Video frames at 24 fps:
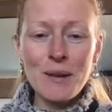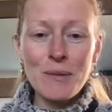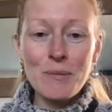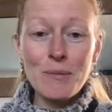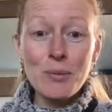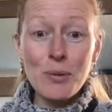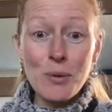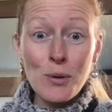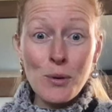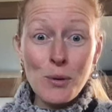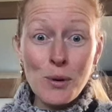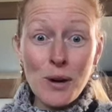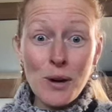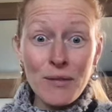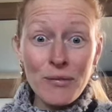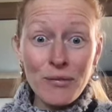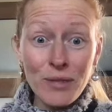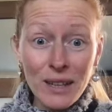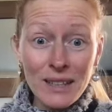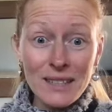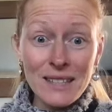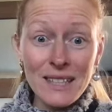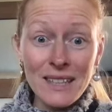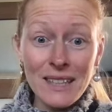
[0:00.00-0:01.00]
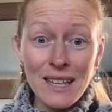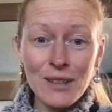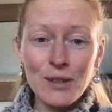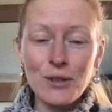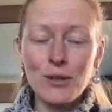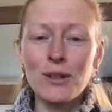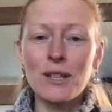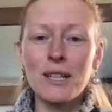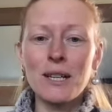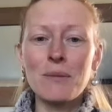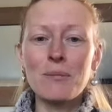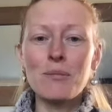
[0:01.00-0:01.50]
pourquoi faire cet
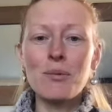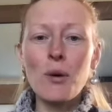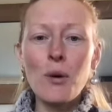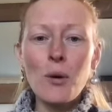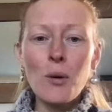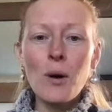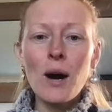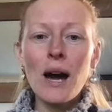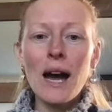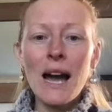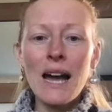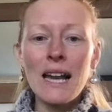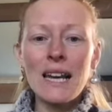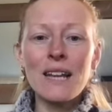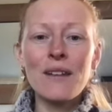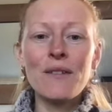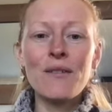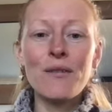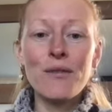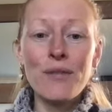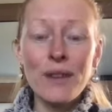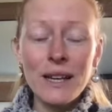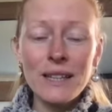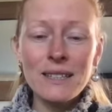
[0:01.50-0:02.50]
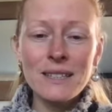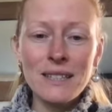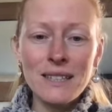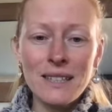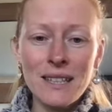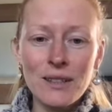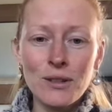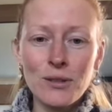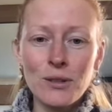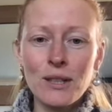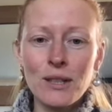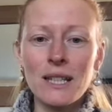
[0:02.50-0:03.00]
atelier Pourquoi aller vers cet
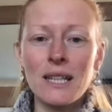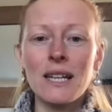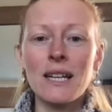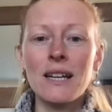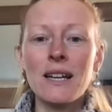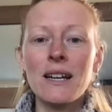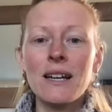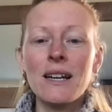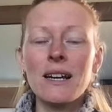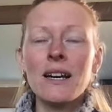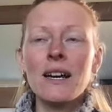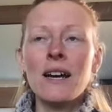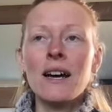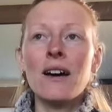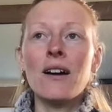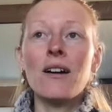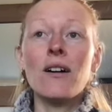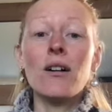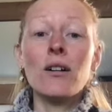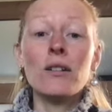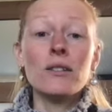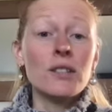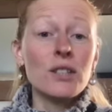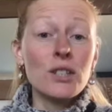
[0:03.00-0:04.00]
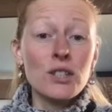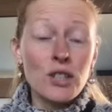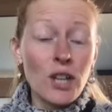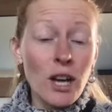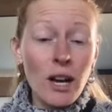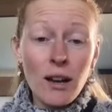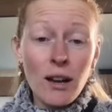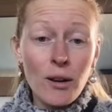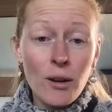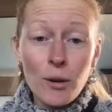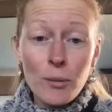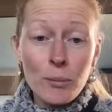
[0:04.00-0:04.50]
atelier
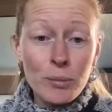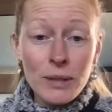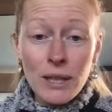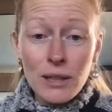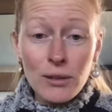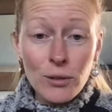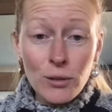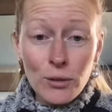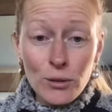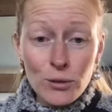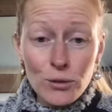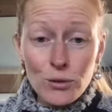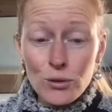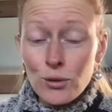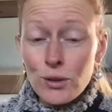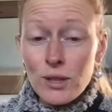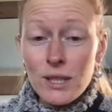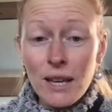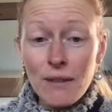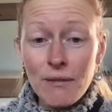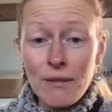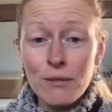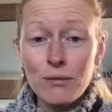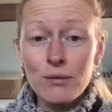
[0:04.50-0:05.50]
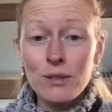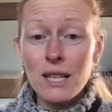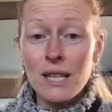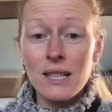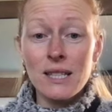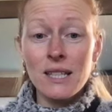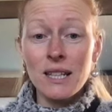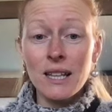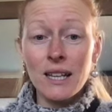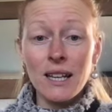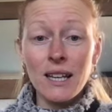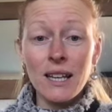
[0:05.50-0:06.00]
déjà, peut-être que juste ça va vous
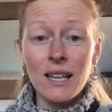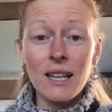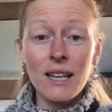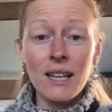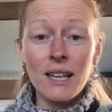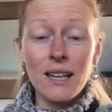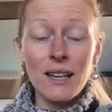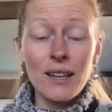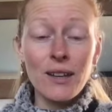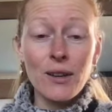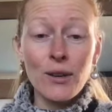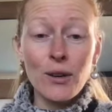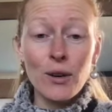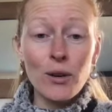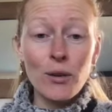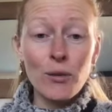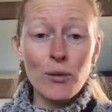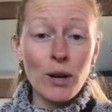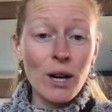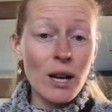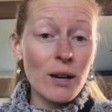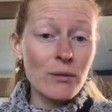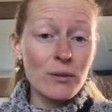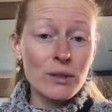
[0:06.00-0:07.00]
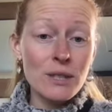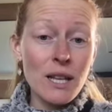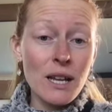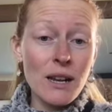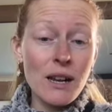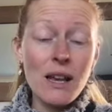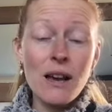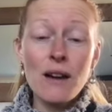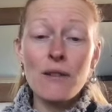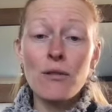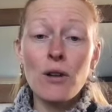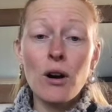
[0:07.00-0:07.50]
attirer et voilà, vous
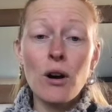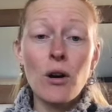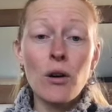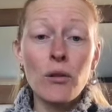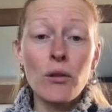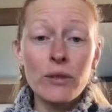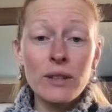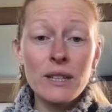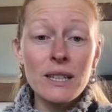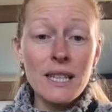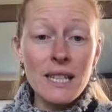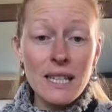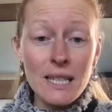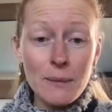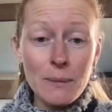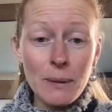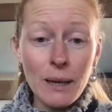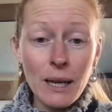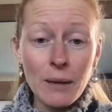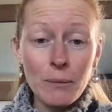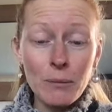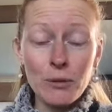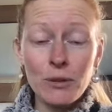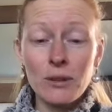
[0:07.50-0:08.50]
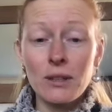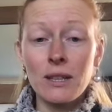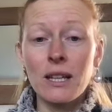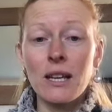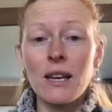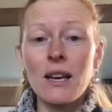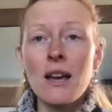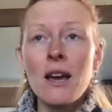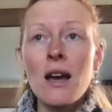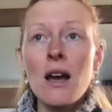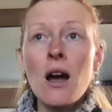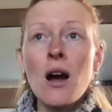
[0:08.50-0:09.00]
allez avoir envie d'expérimenter.
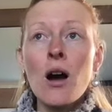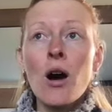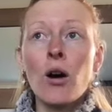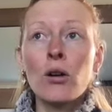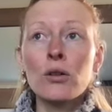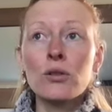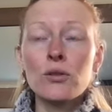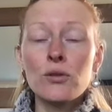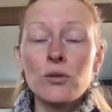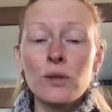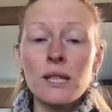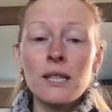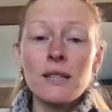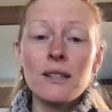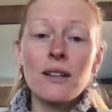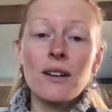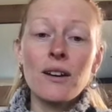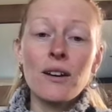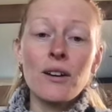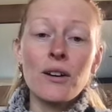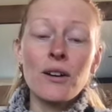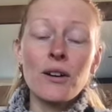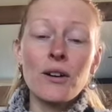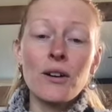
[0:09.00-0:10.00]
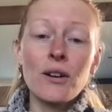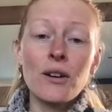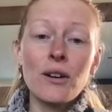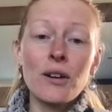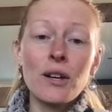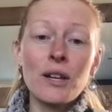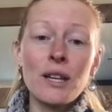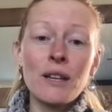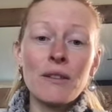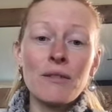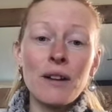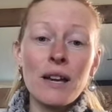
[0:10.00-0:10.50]
Ensuite, euh,
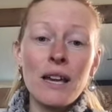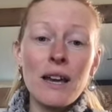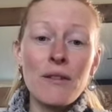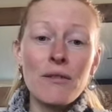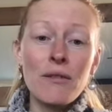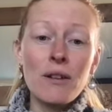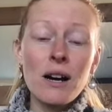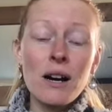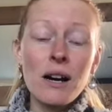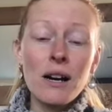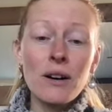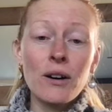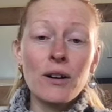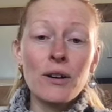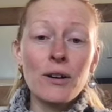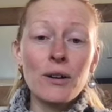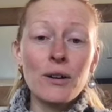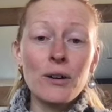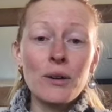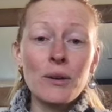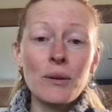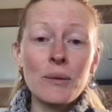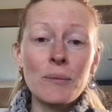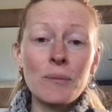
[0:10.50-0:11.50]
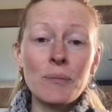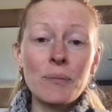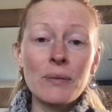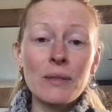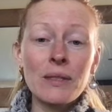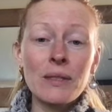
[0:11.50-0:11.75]
il va y avoir euh,